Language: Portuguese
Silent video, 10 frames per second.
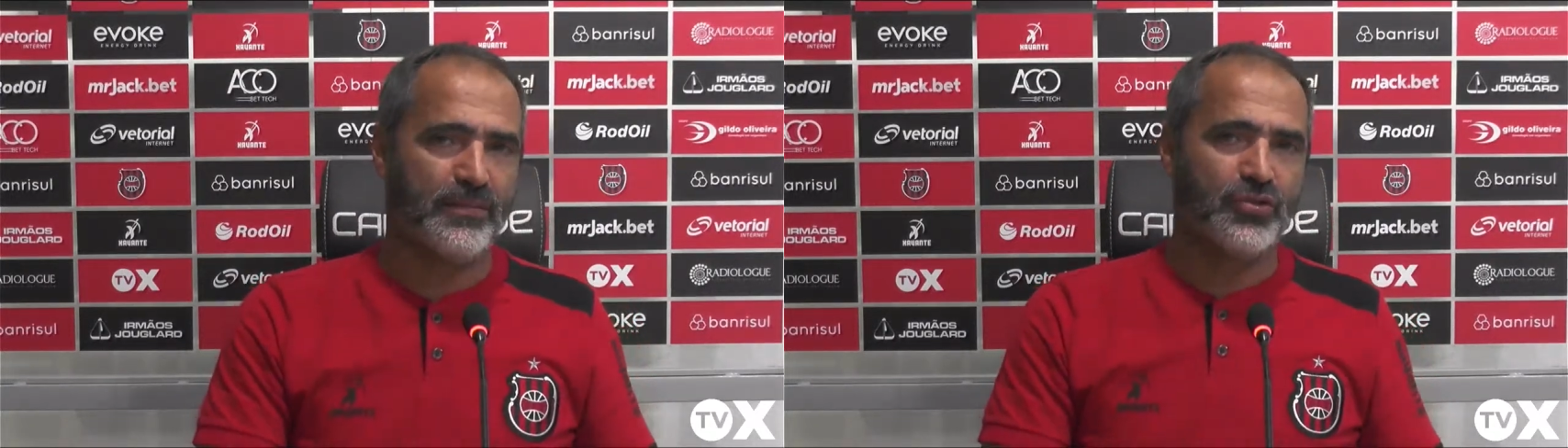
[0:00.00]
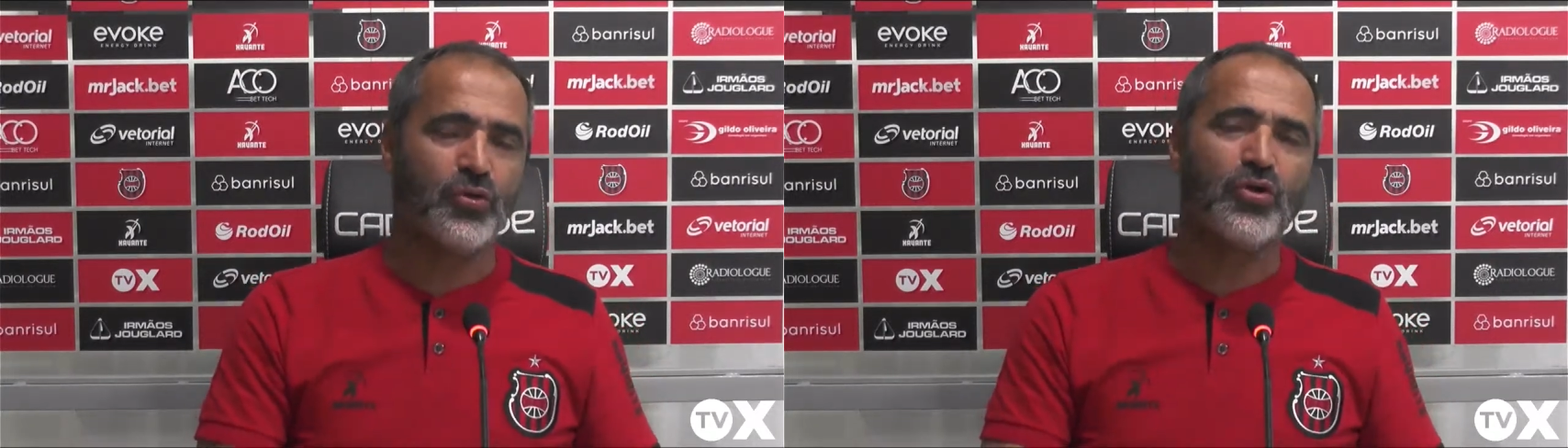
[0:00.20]

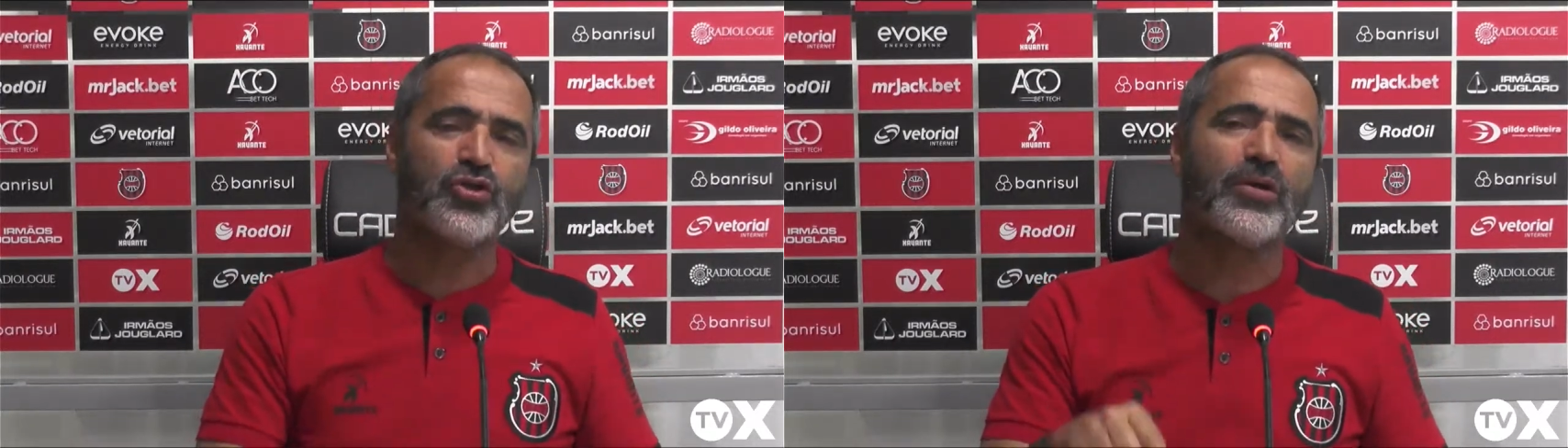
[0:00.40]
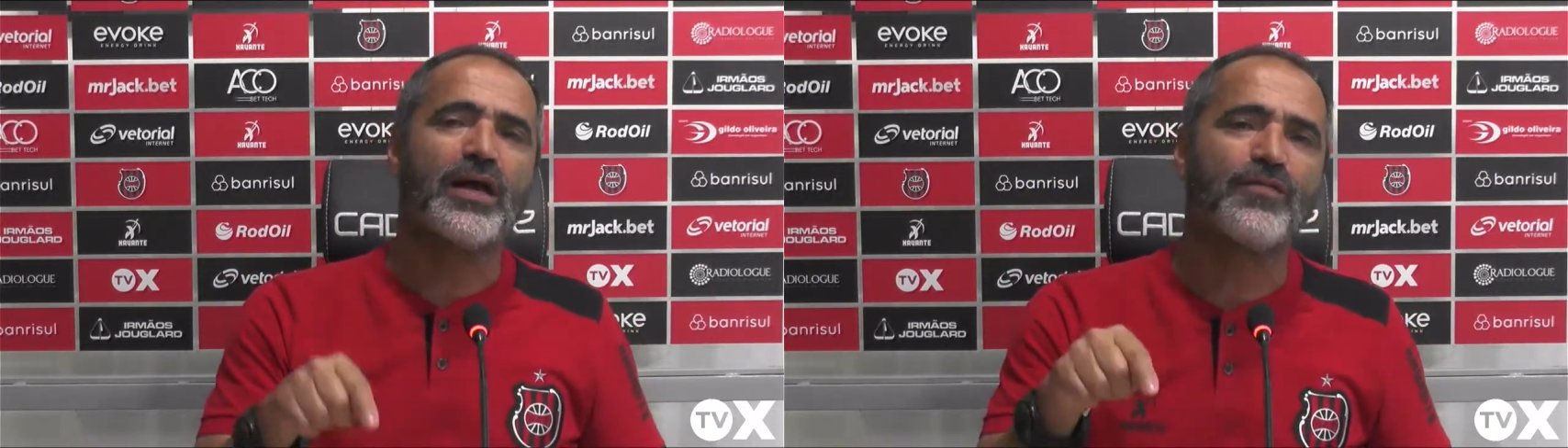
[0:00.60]

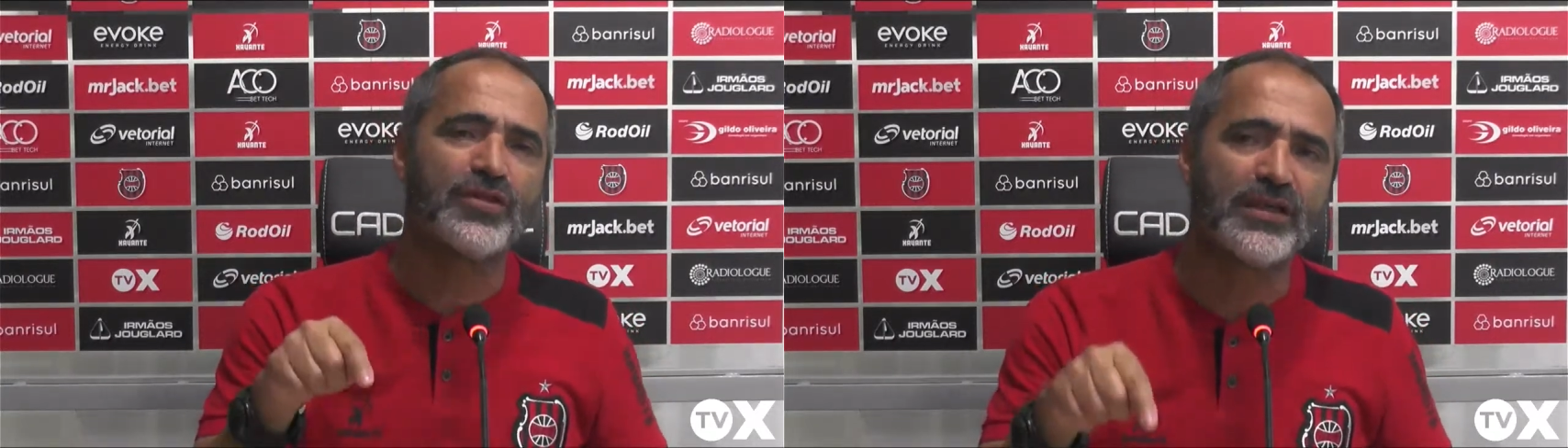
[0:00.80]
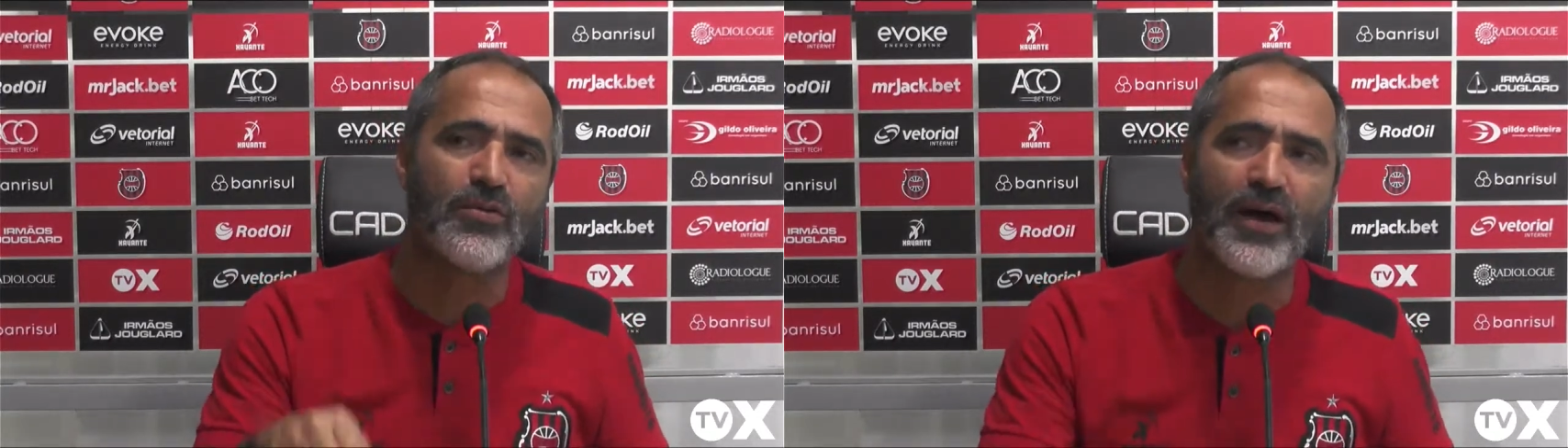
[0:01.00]
Solucionar
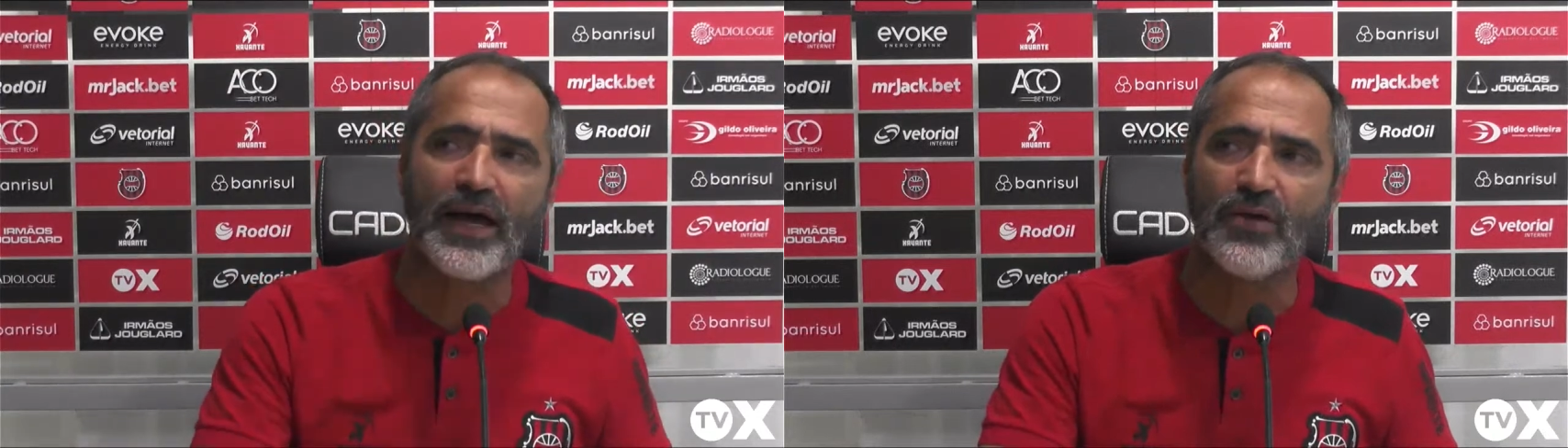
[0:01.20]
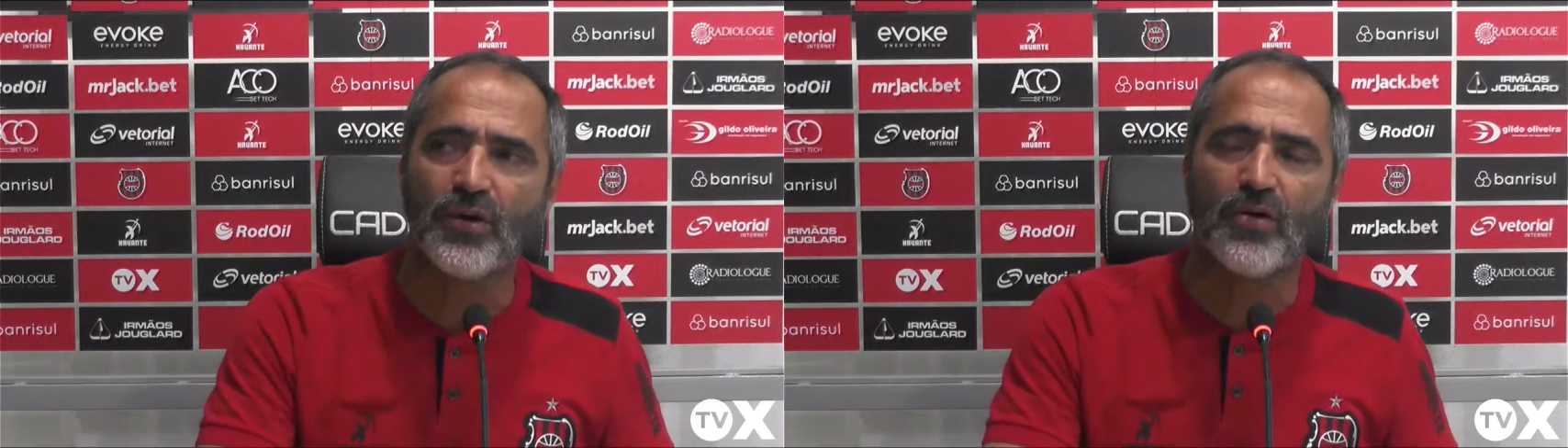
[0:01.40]
você não
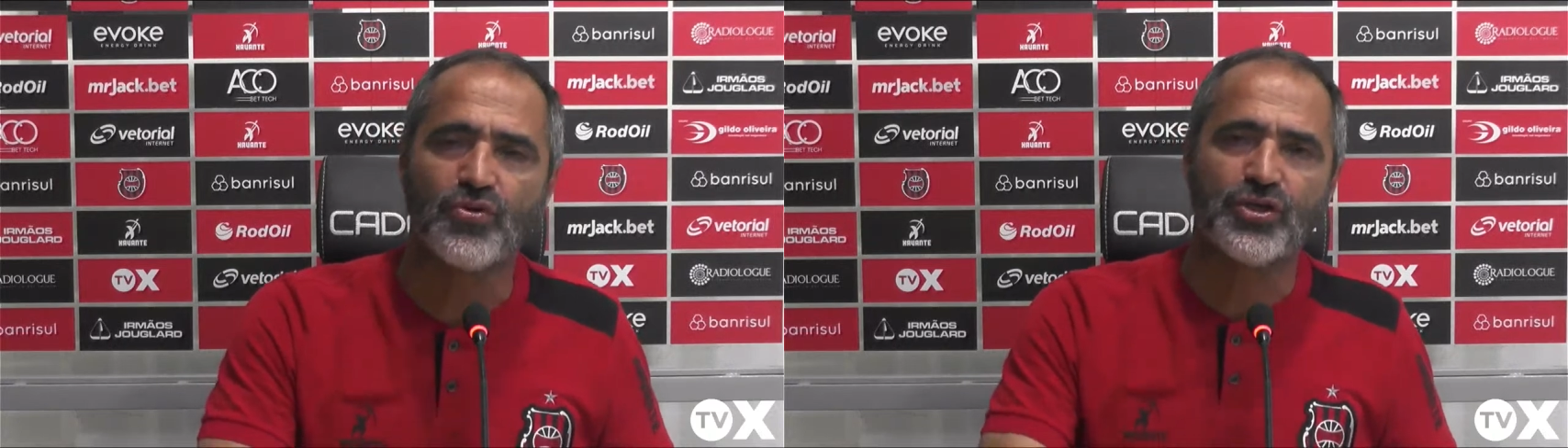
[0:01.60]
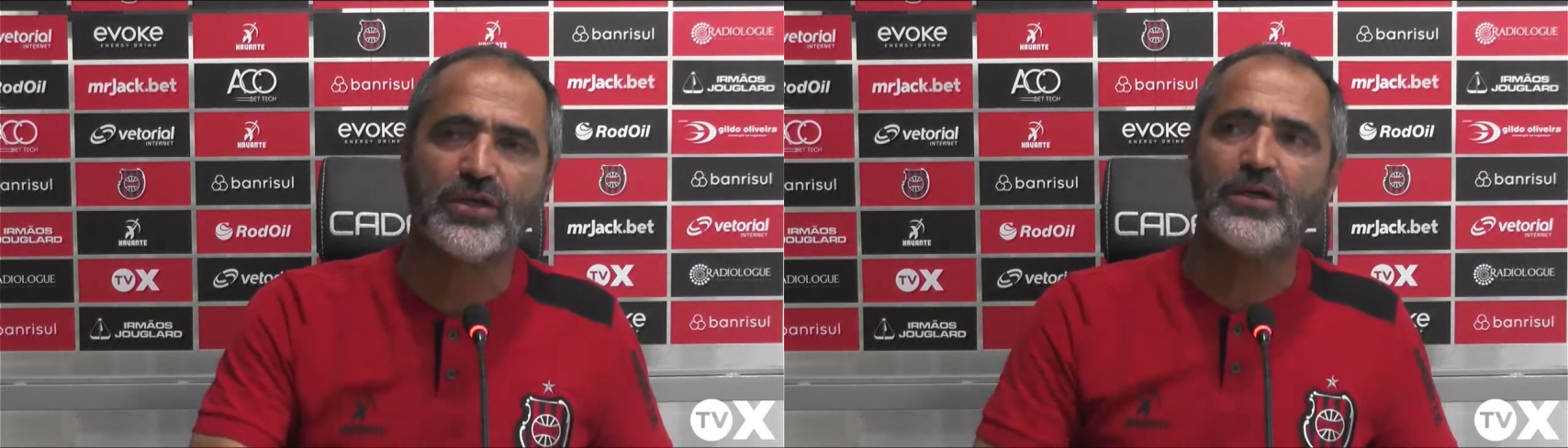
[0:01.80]
cair no
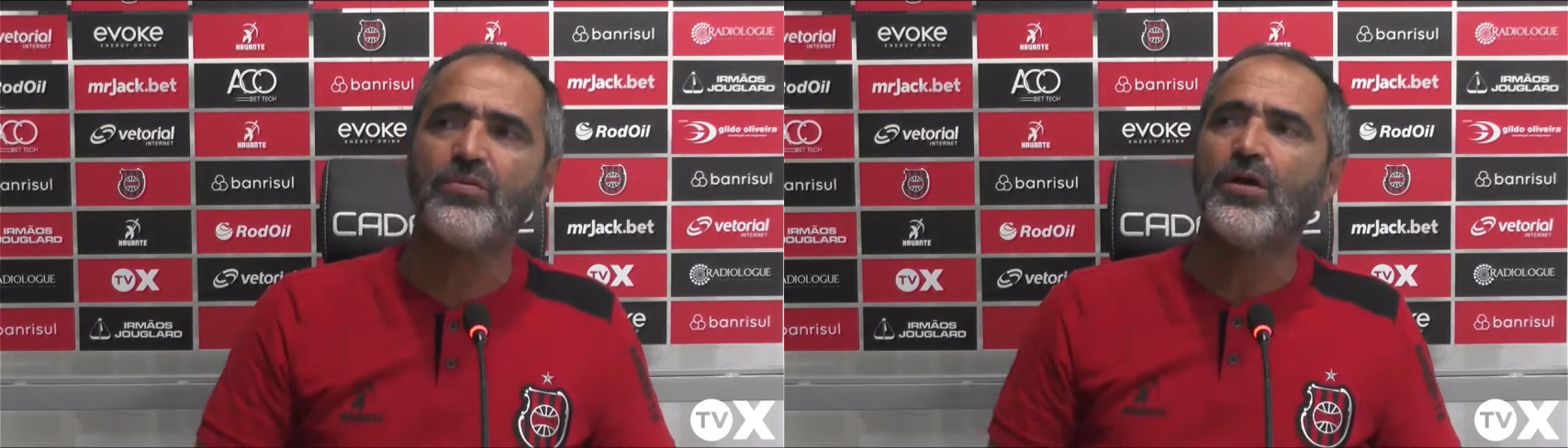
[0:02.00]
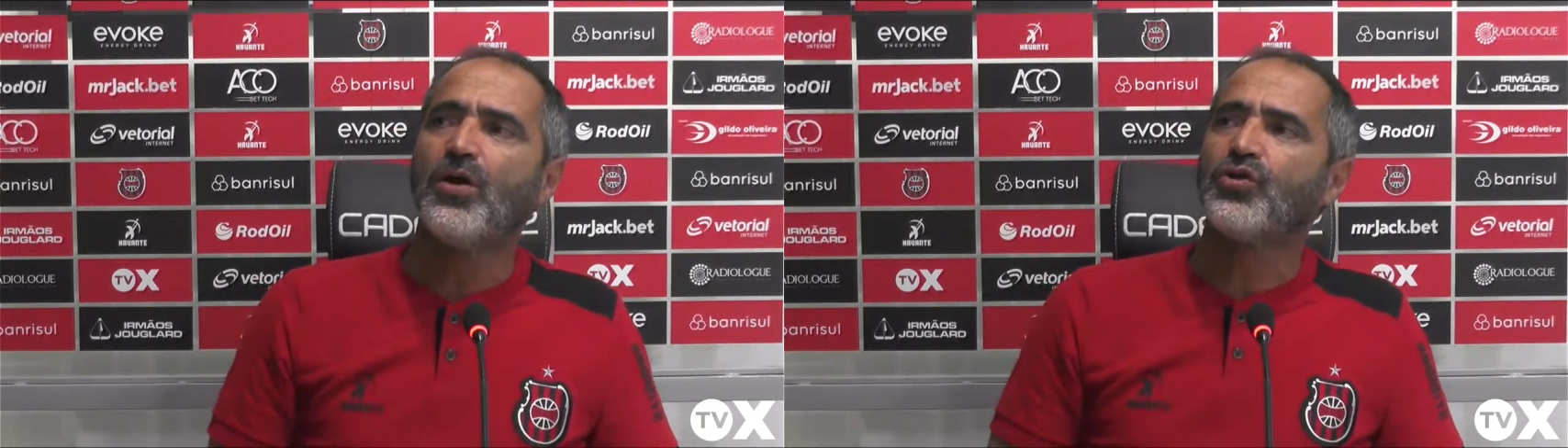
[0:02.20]
galchão,